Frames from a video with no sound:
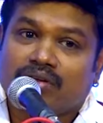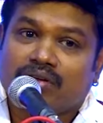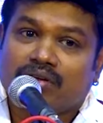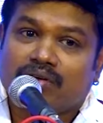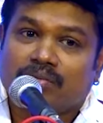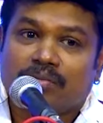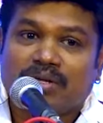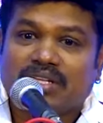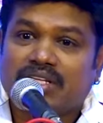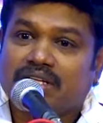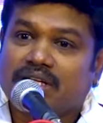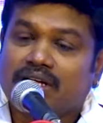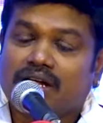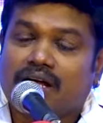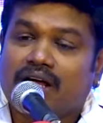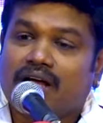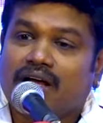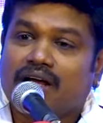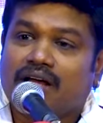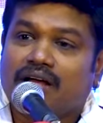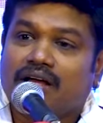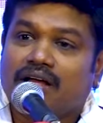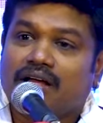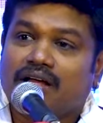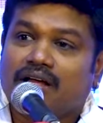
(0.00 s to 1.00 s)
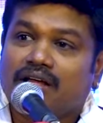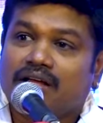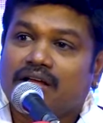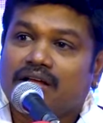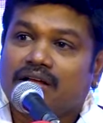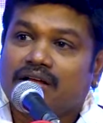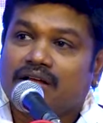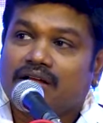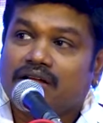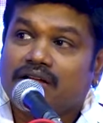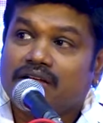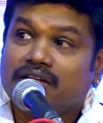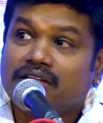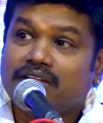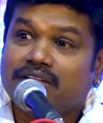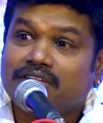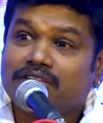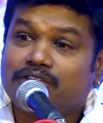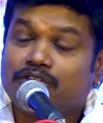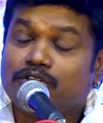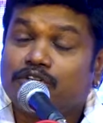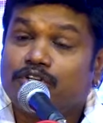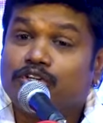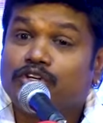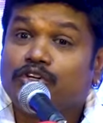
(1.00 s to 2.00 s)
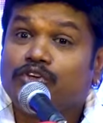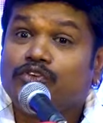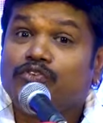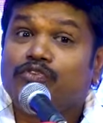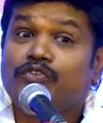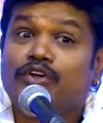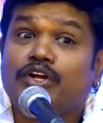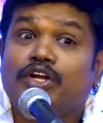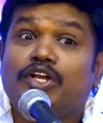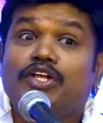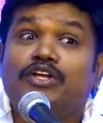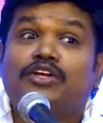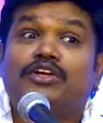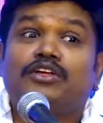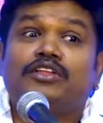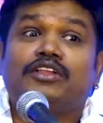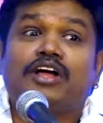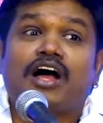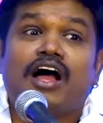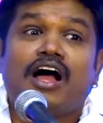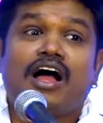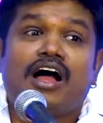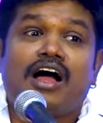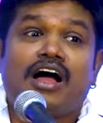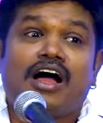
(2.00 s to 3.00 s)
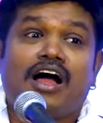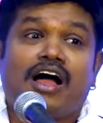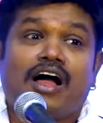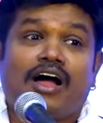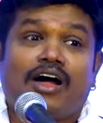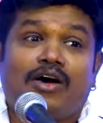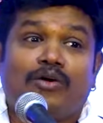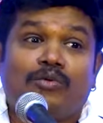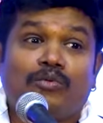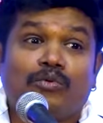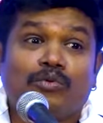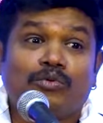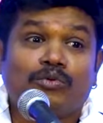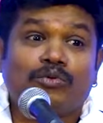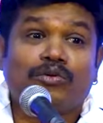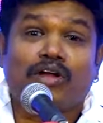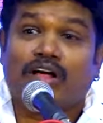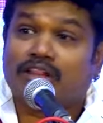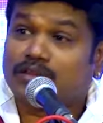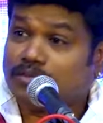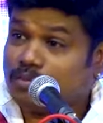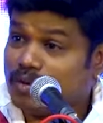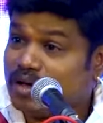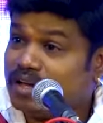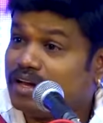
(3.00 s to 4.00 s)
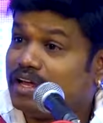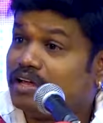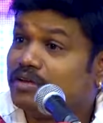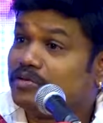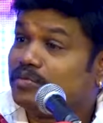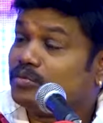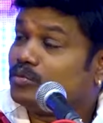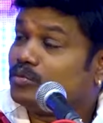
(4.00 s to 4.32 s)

பார்த்தீங்களா இது திடீர்னு வெடிக்கு தான் உரு அது மாதிரி ஆகிடுச்சு